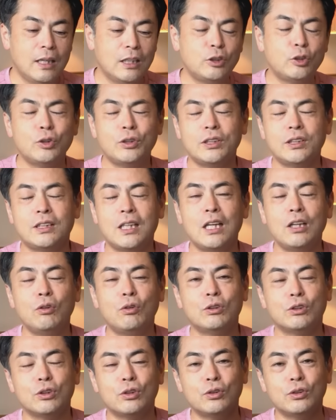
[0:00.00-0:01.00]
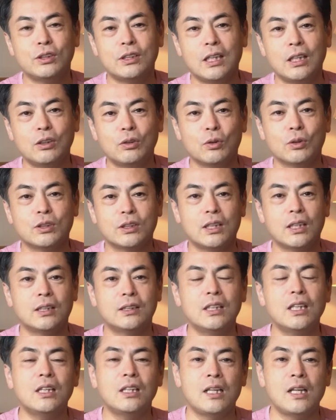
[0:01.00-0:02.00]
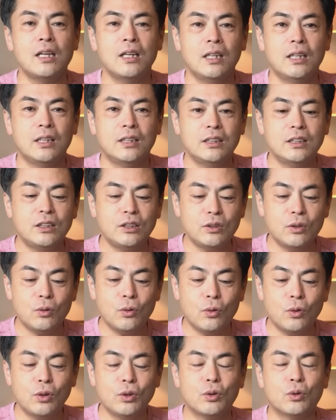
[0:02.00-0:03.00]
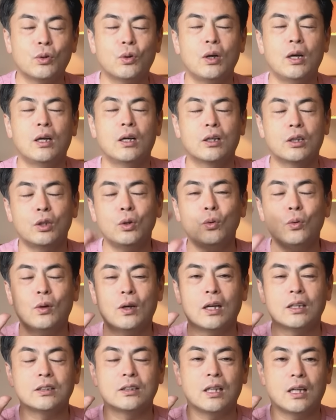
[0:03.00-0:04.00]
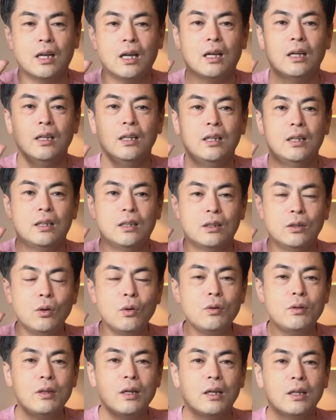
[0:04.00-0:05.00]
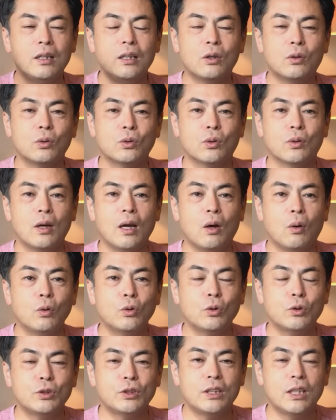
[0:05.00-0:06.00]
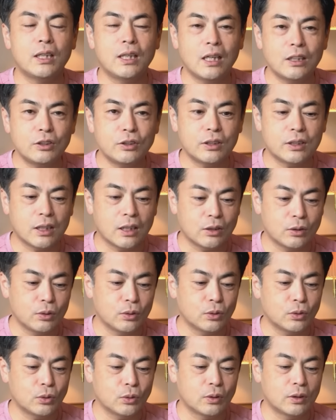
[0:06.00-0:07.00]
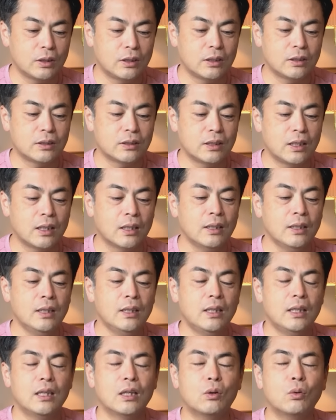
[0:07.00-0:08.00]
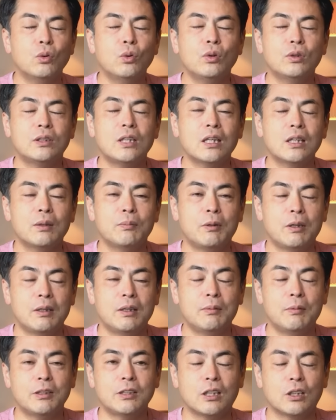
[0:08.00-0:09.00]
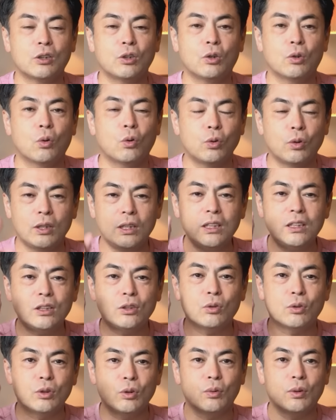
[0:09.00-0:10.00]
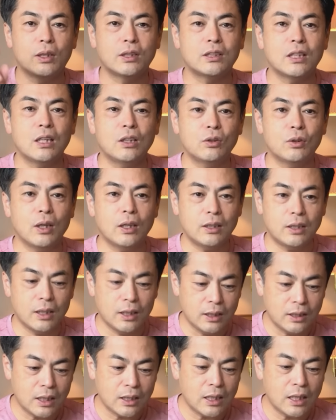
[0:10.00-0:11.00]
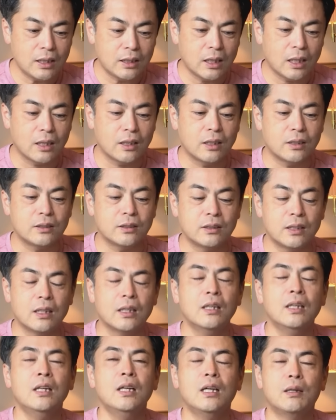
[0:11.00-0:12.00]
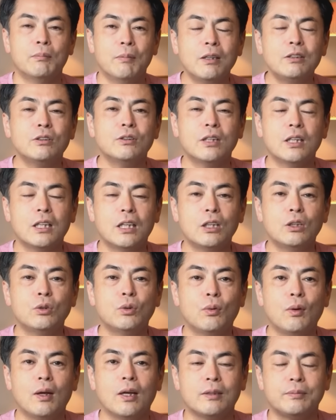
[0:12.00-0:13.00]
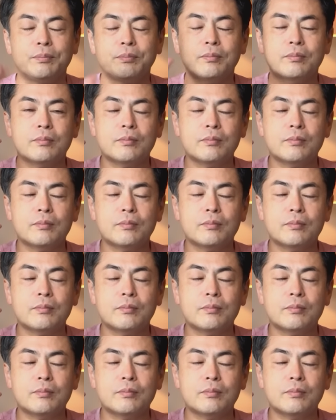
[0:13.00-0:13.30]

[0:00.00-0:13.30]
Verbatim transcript: そして最後にその3として、じゃあね、西の方位を強化したら、どんないいことが訪れやすいかということでですね、このさっきも言いましたけど、この1と2をね、ちゃんとやっていただいたらですね、まずできるのは、